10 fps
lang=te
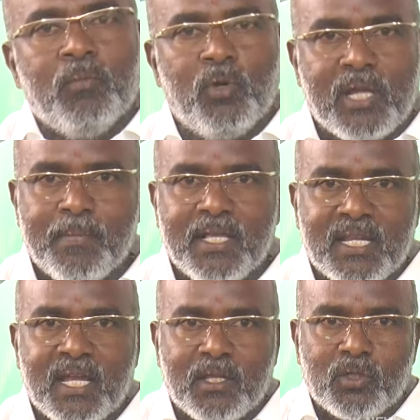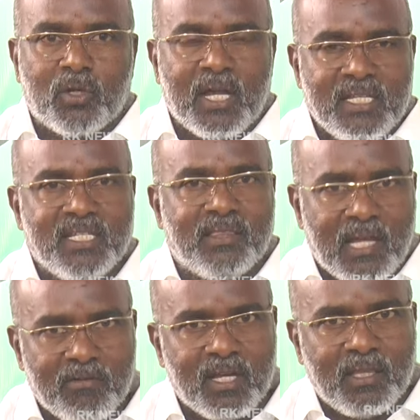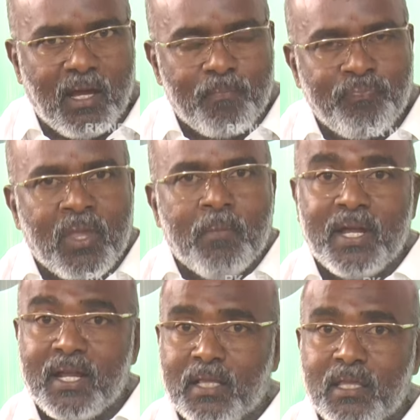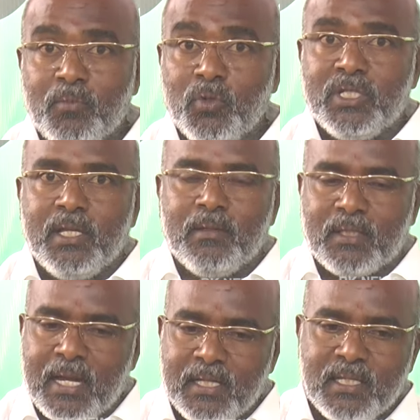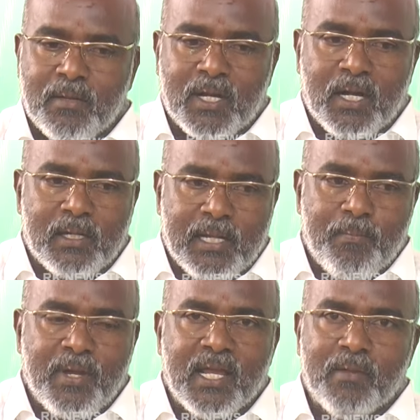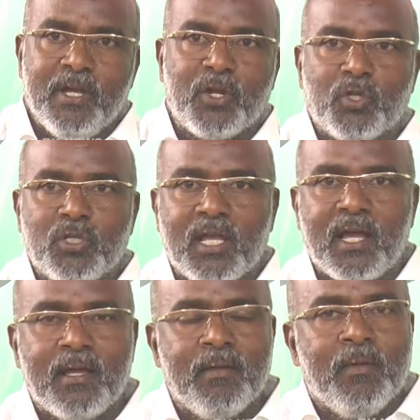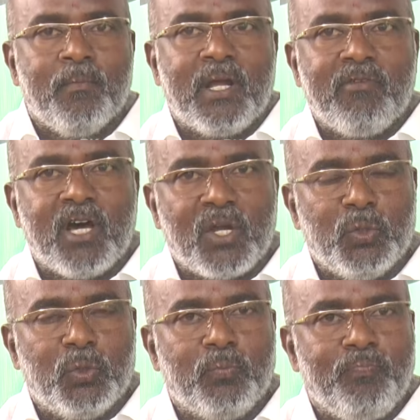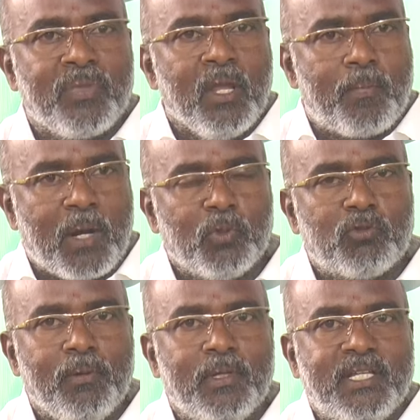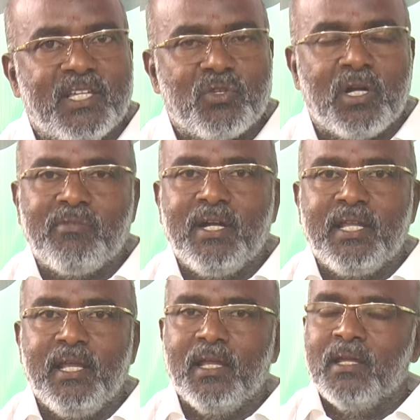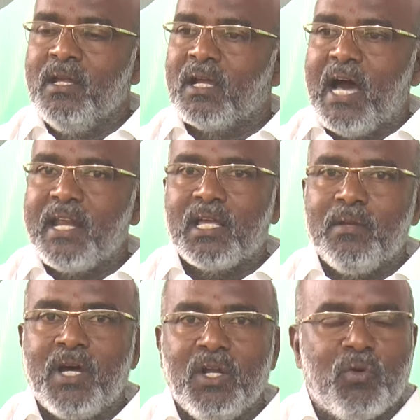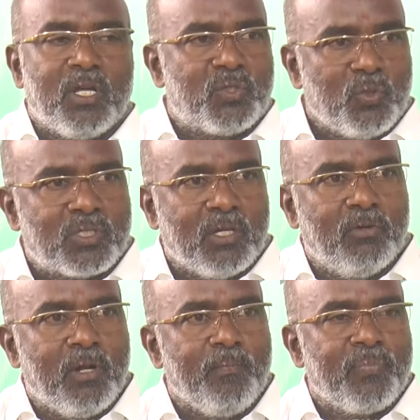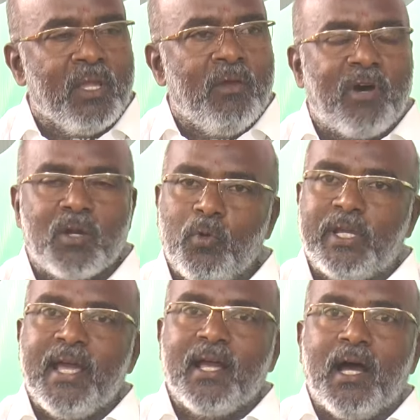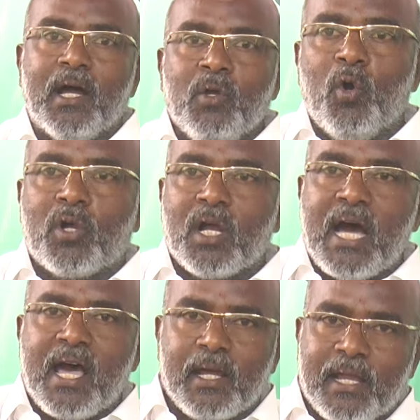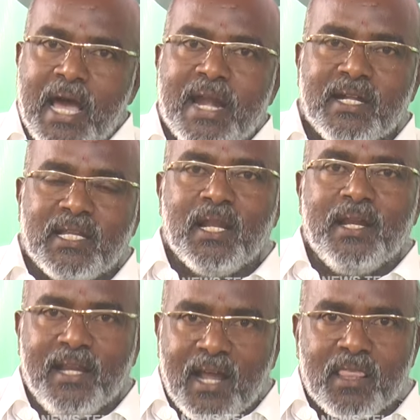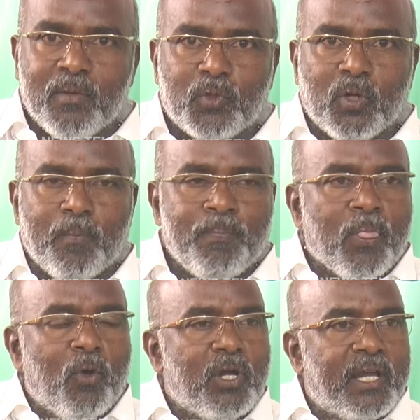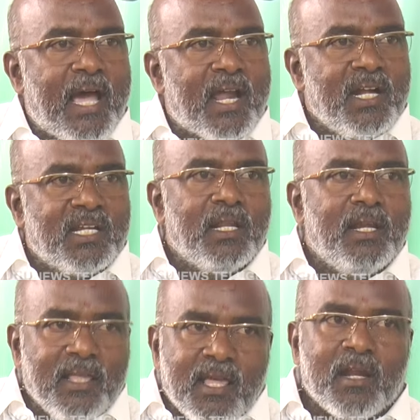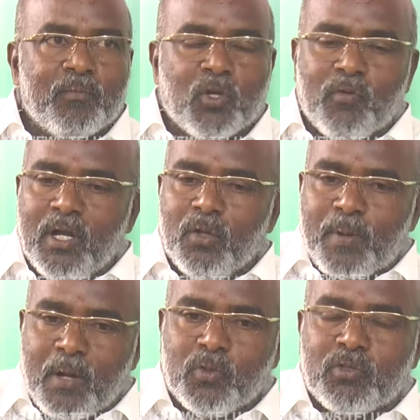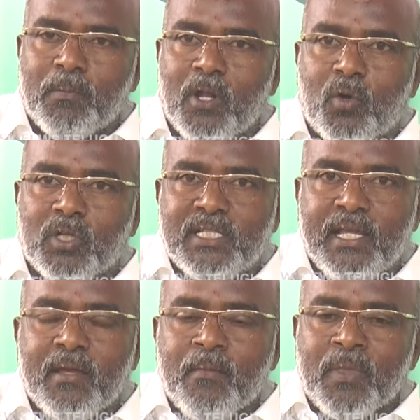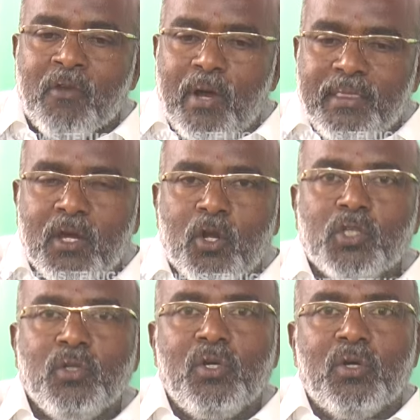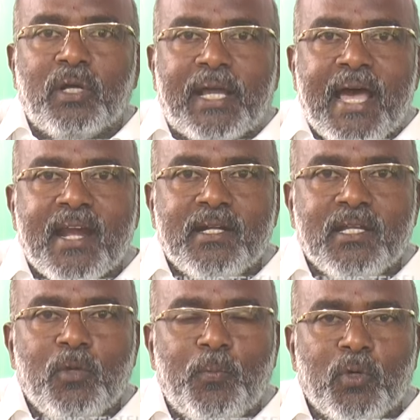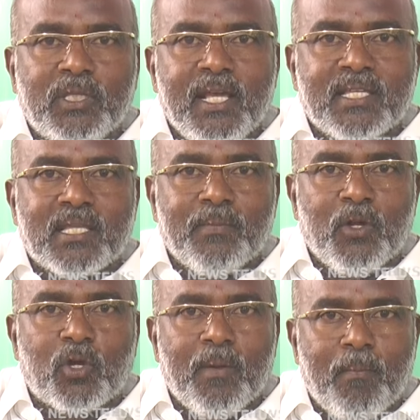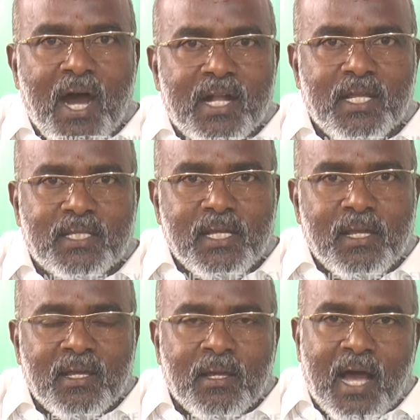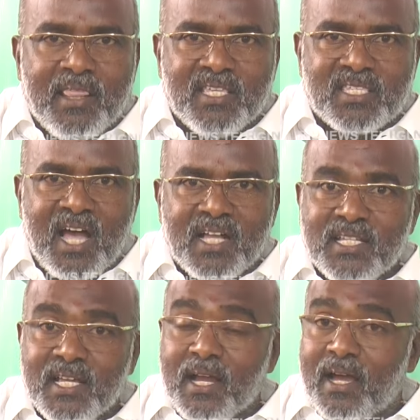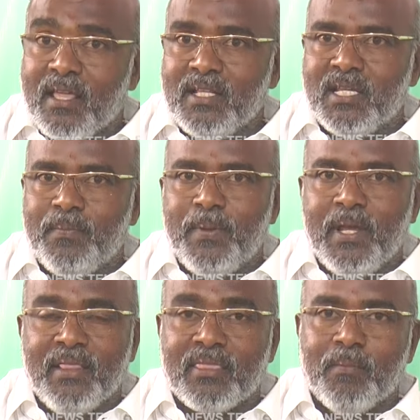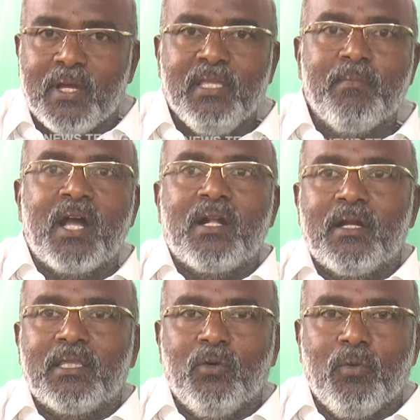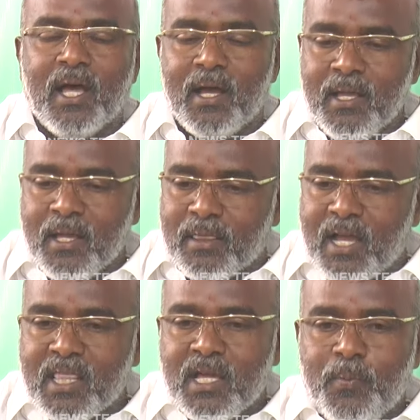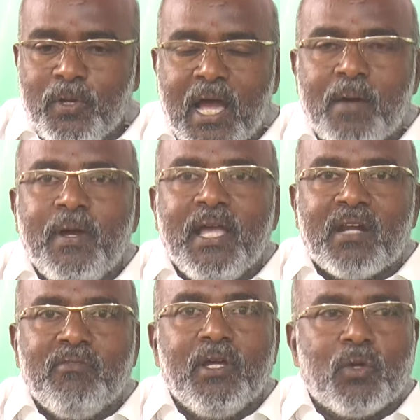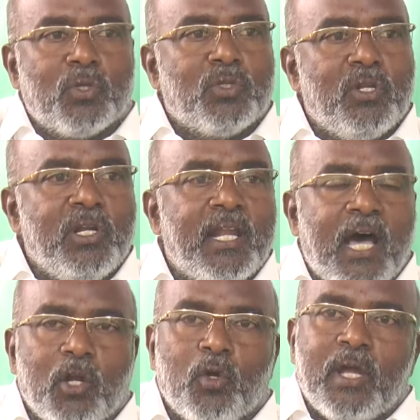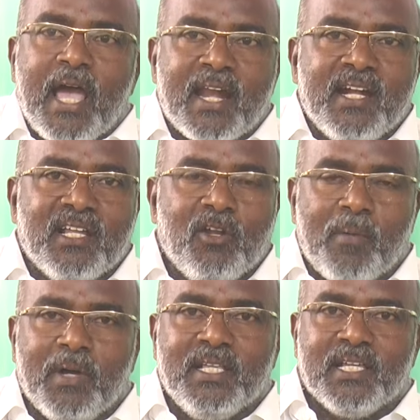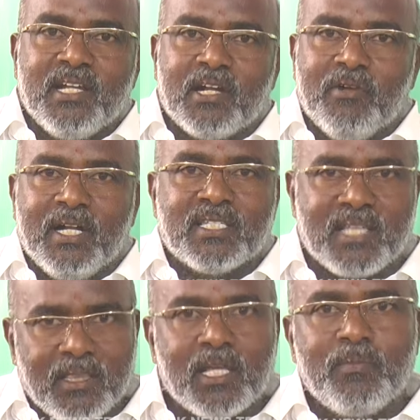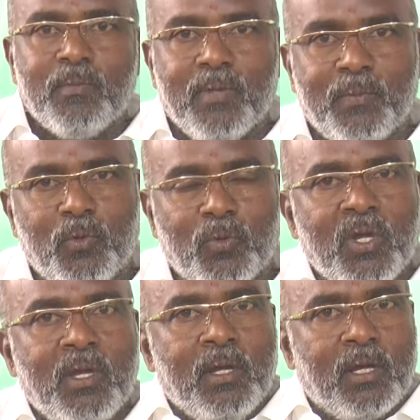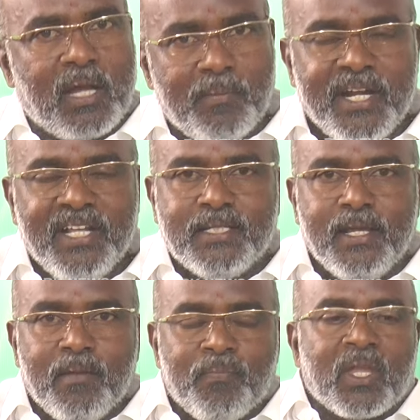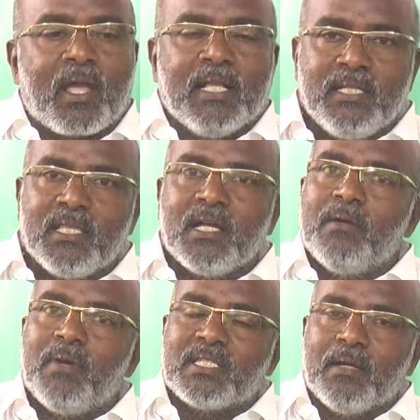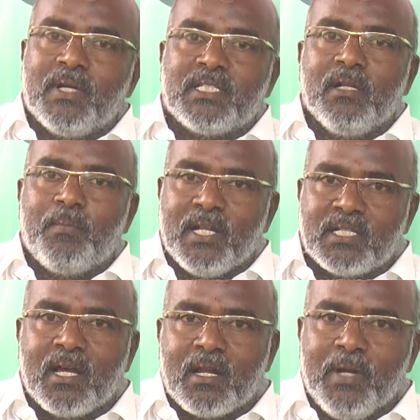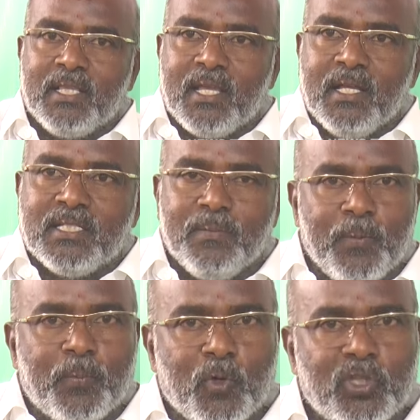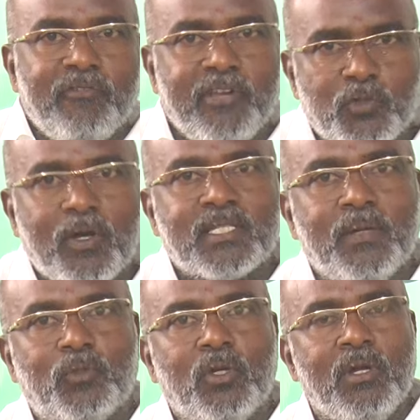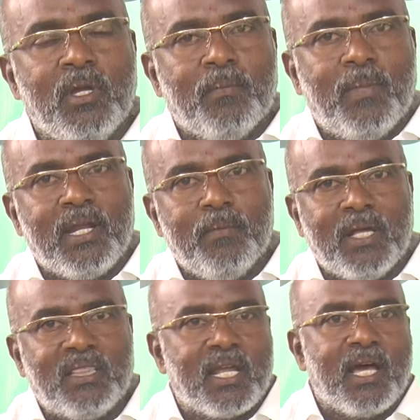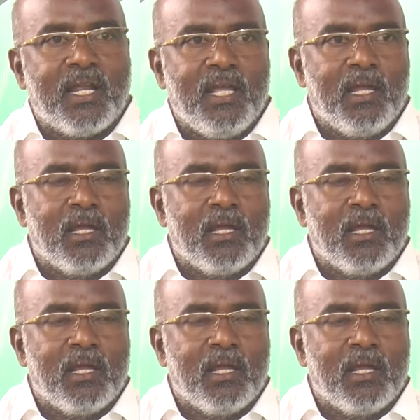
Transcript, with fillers: ముఖ్యమంత్రి గారితో కలిసిన తర్వాత మరి గతం నుంచి గడిచిన మన డెబ్బై ఎనభై రోజులుగా మరి వారు ప్రభుత్వంలో చేస్తున్నటువంటి కార్యక్రమాలు కూడా చూస్తూ ఉన్నాం వారు ముఖ్యంగా ఒక గ్యారంటీల నినాదంతో ఒక గ్యారంటీల నిదానంతో వాళ్ళు ప్రభుత్వంలోకి వచ్చి వంద రోజుల్లో గ్యారంటీలు పూర్తి చేస్తామని ఒక మాట ఇచ్చి అది సాధ్యం కాదని చెప్పి ఎంతమంది మాట్లాడుతూ ఉన్నా దాదాపు యాభై అరవై రోజుల్లోనే నాలుగు గ్యారంటీలు అమలు చేసినటువంటి సందర్భం మేము గమనించి ఖచ్చితంగా మా సమస్యలు పరిష్కారం అవుతాయని చెప్పి పూర్తి విశ్వాసంతో మరి మంత్రి గారి